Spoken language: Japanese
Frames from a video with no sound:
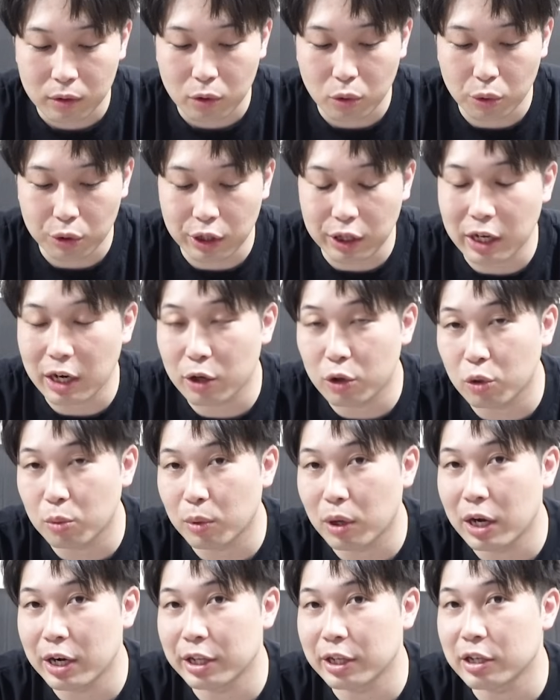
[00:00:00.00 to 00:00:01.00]
こう狙うの
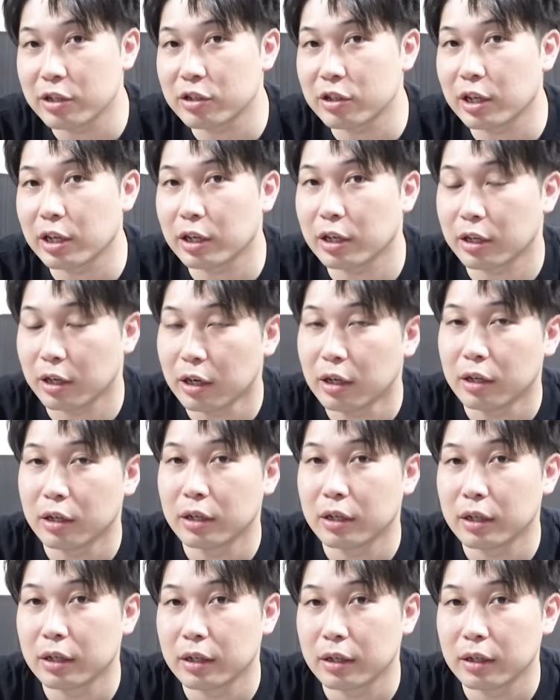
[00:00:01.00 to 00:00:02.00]
もありなんじゃないか
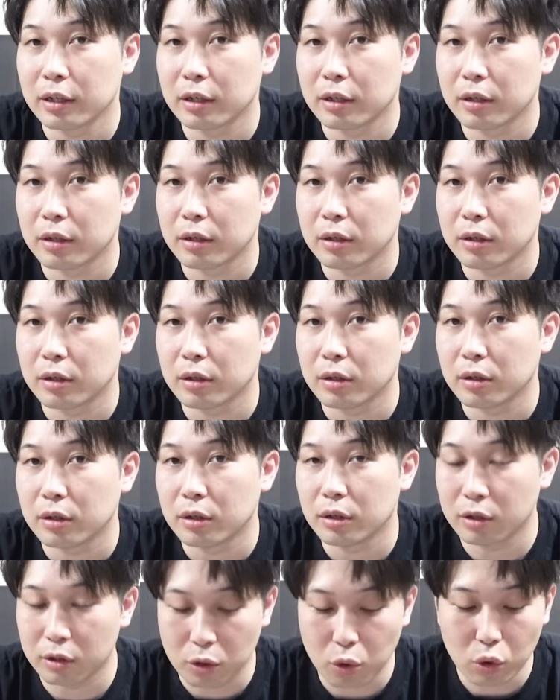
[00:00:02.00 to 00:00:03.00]
な。
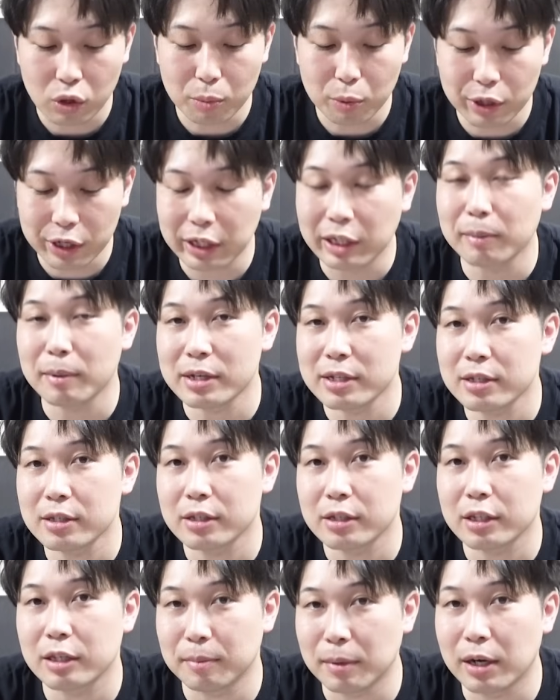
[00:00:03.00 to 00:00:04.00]
俺も入れてま
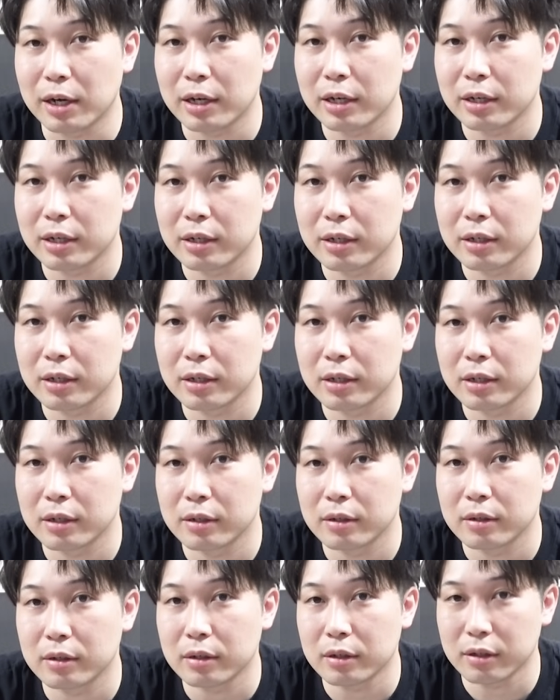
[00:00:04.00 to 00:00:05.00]
す今う
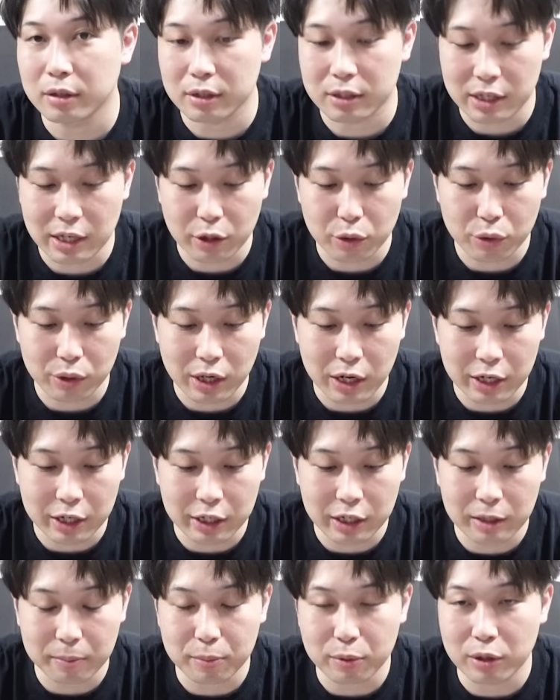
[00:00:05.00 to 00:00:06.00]
ん、さよぐら
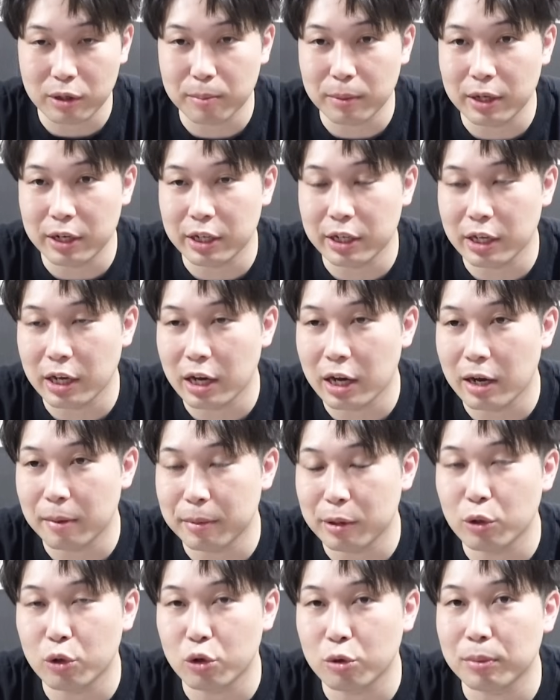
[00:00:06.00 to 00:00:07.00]
にに
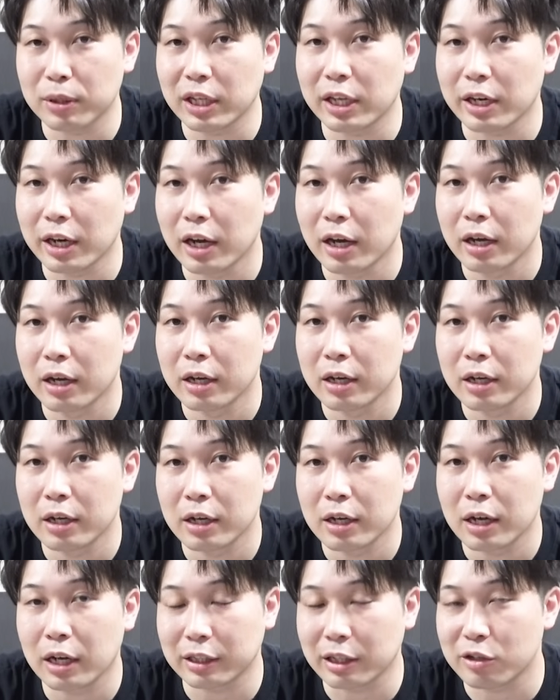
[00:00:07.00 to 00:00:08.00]
プレメリアミロクみたいな
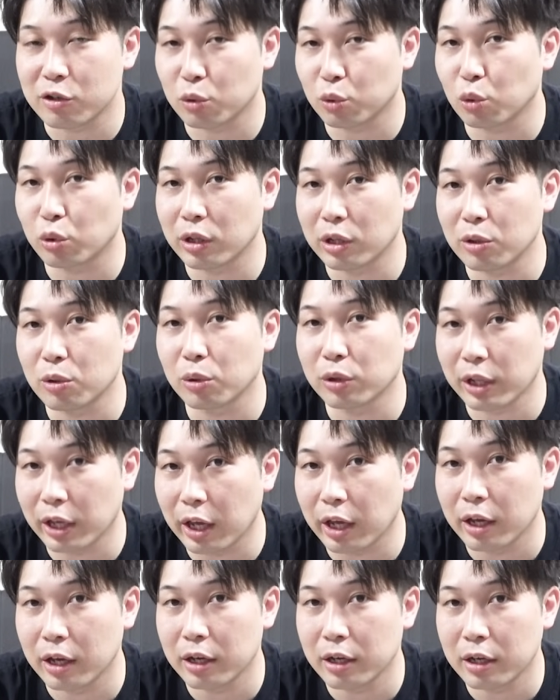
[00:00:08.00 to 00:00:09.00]
形をとってるので、
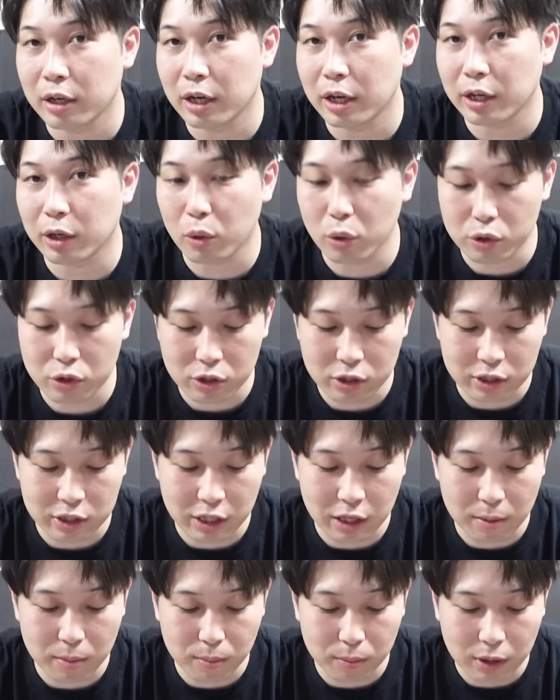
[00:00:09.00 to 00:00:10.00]
はい、こいつ
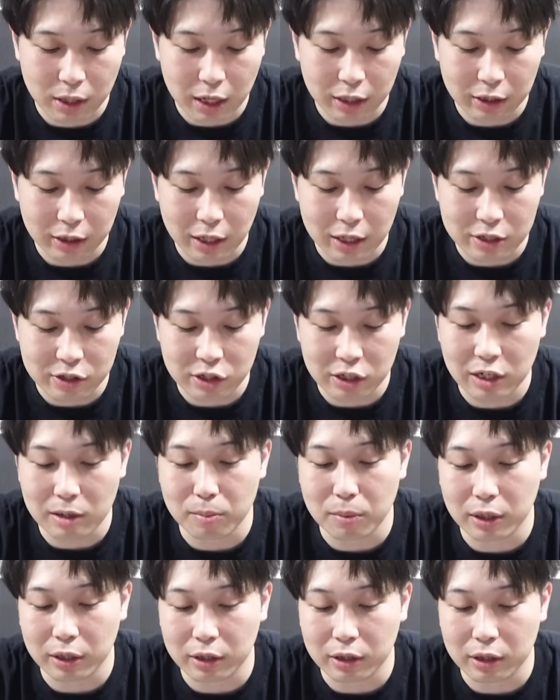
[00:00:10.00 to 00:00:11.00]
遅延があって安心
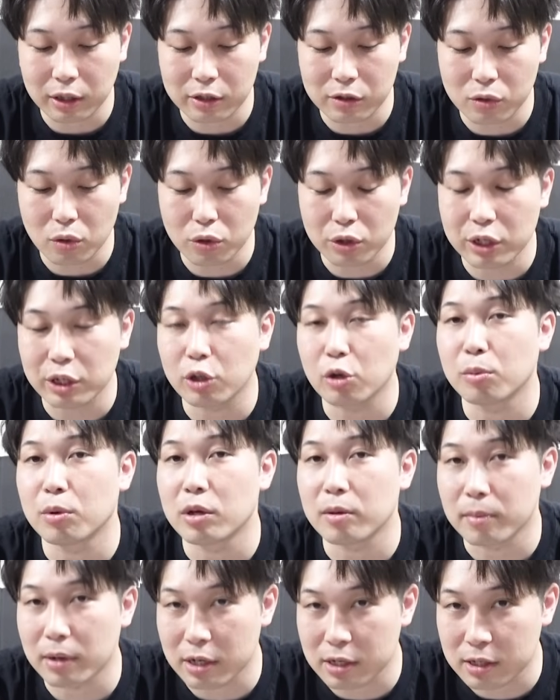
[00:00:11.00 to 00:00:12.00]
感もあってすごくいいと
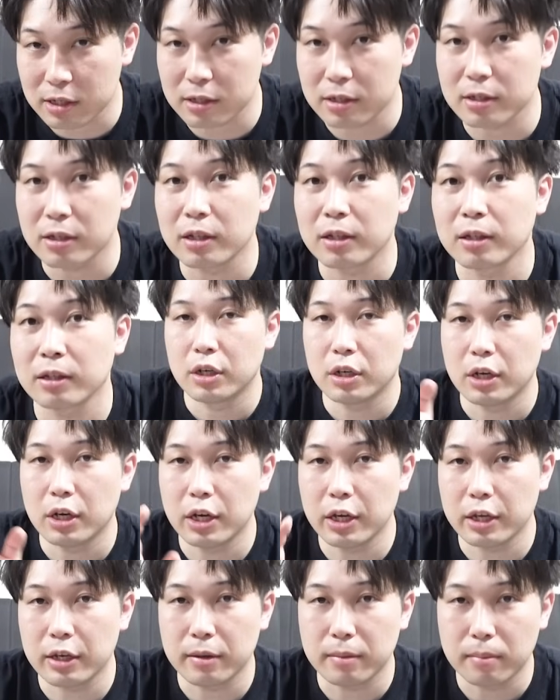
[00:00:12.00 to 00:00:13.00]
思います
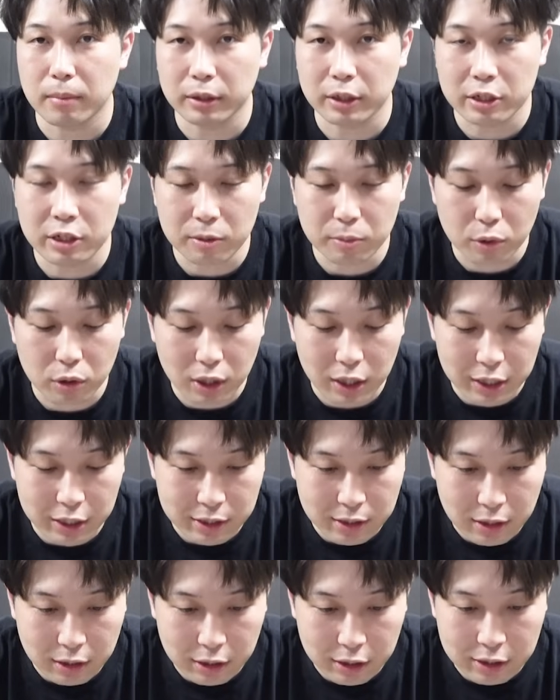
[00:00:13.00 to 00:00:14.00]
はいまたしても
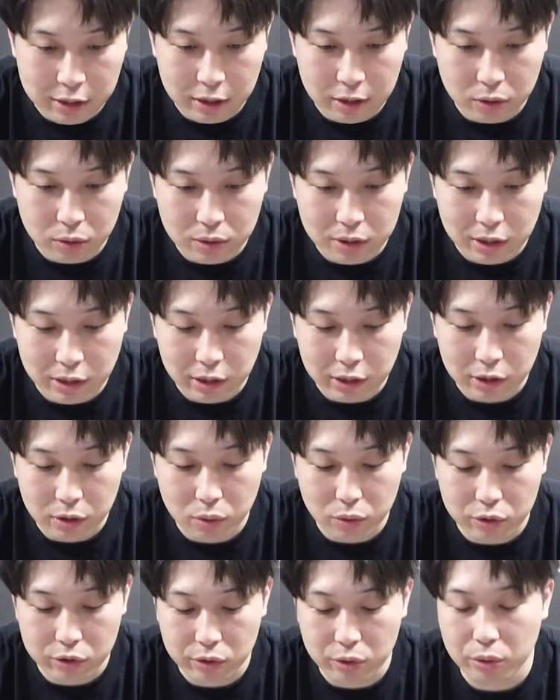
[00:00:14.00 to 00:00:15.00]
アレスター適正の佐々木
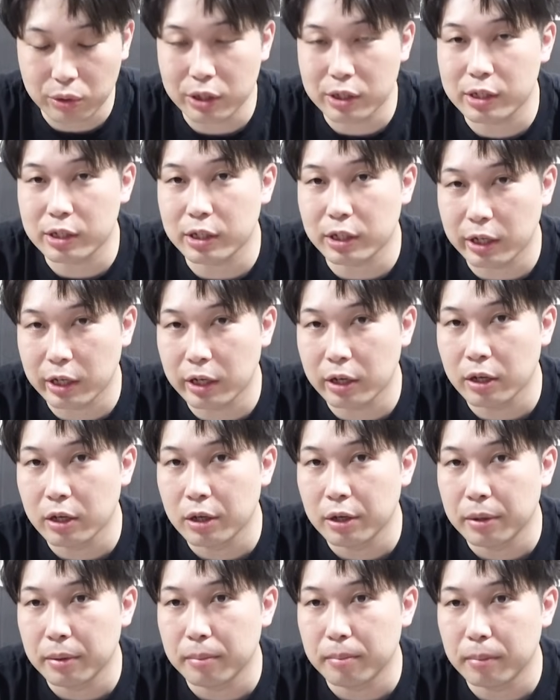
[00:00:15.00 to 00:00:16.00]
幸次郎ですね
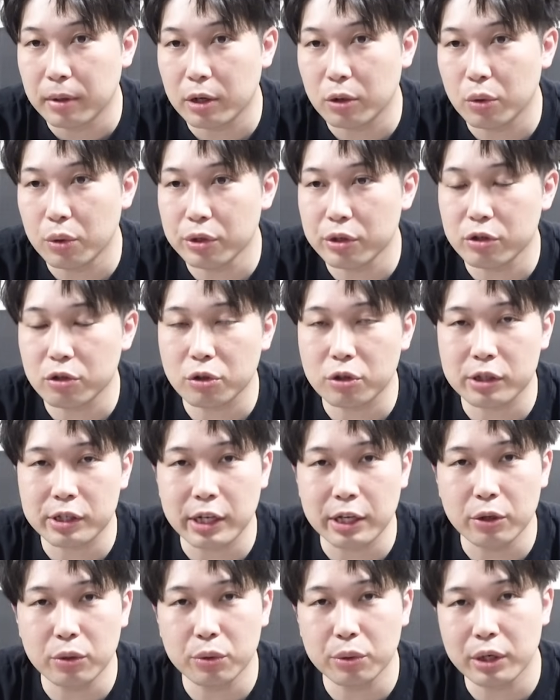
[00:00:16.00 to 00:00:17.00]
まあこいつちょっと
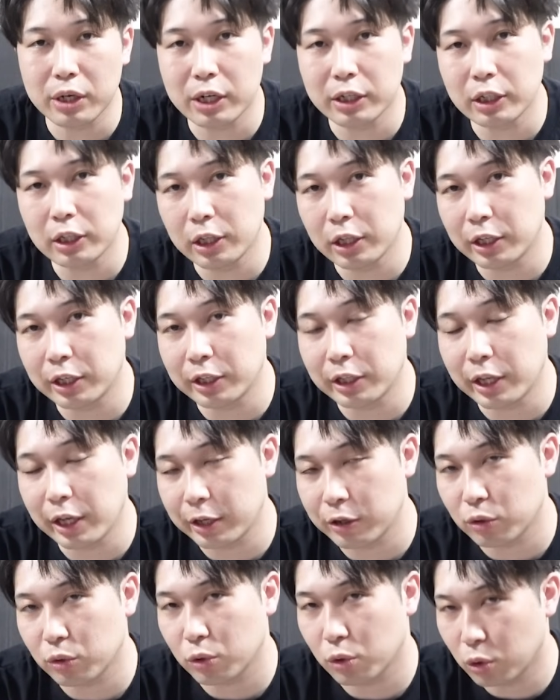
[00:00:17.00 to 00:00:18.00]
さよぐらが出てき
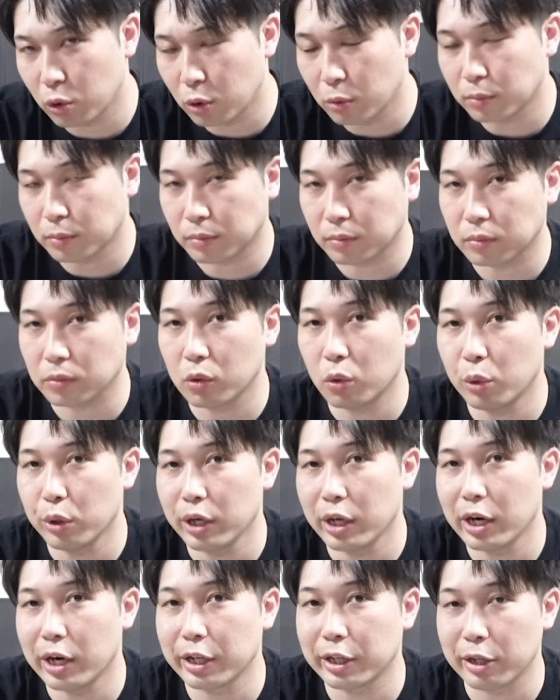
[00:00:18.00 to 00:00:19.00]
てちょっと追
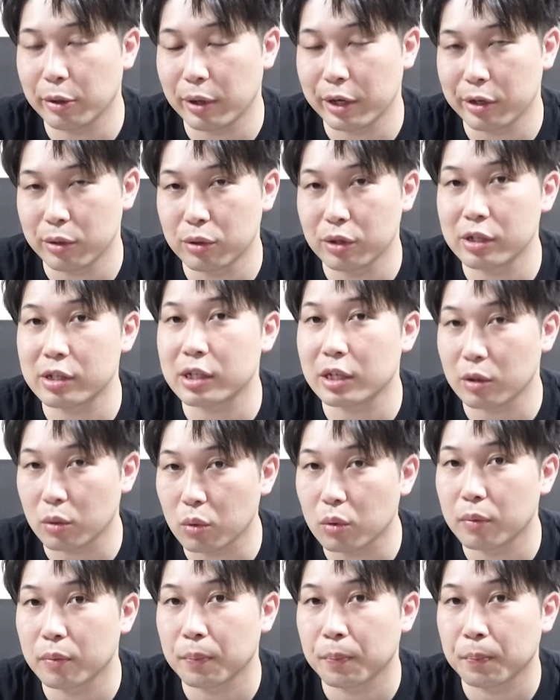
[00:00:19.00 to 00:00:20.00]
いやられてはいるんですけど
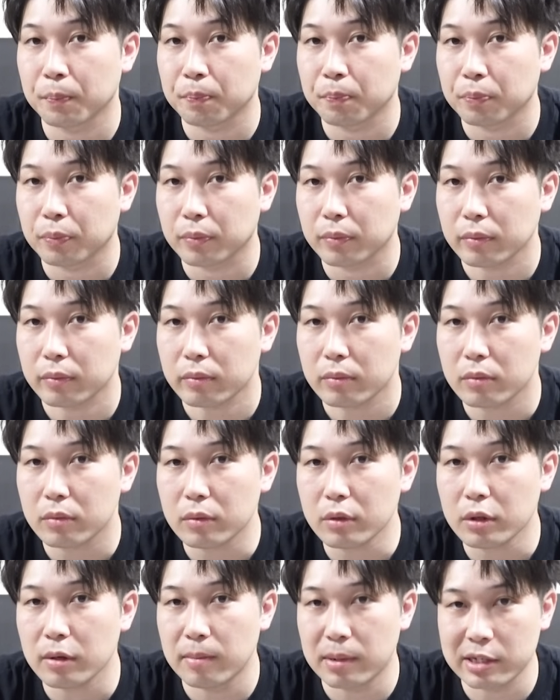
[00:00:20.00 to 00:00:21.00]
そうね
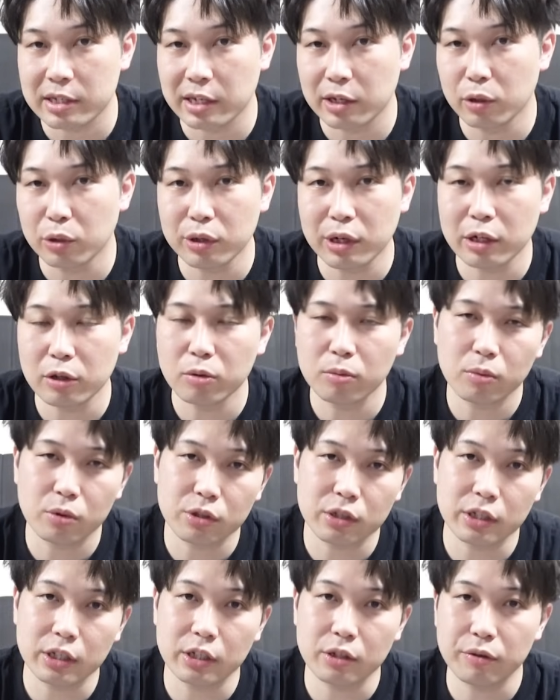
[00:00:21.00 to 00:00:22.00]
まあさよぐらの持
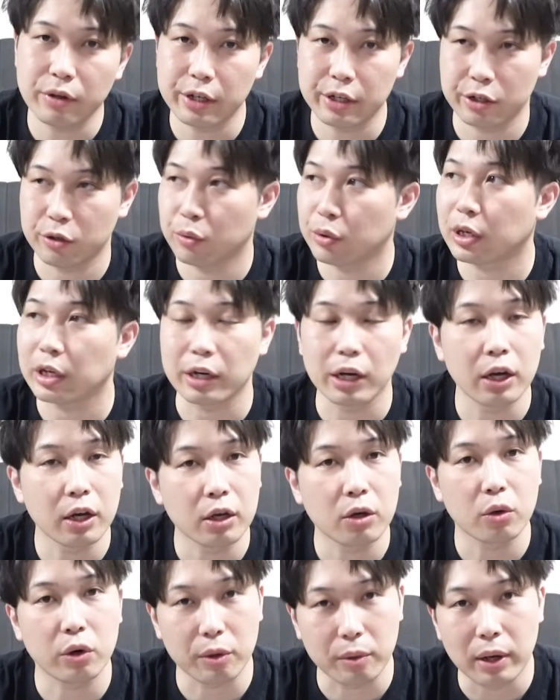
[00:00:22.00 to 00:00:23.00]
ち具合によるかな
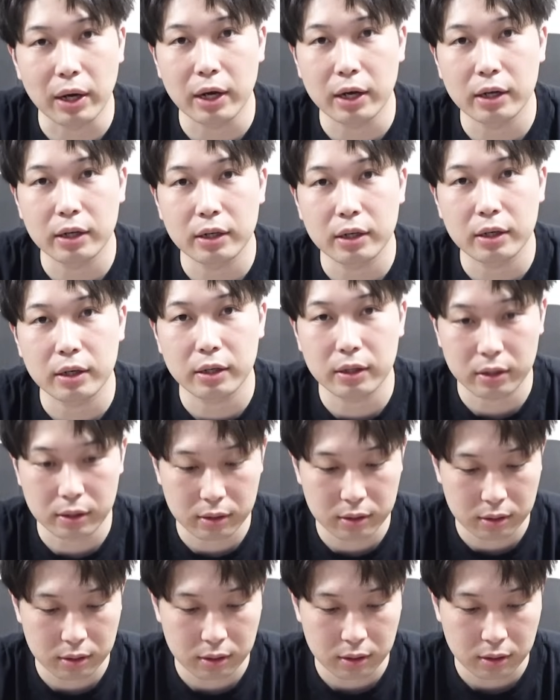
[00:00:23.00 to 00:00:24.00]
これはいや
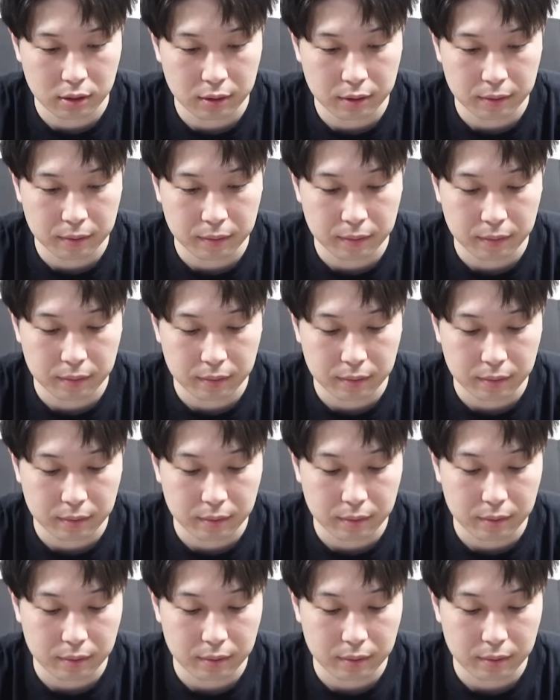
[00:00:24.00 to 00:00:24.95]
まだまだ少ないでしょ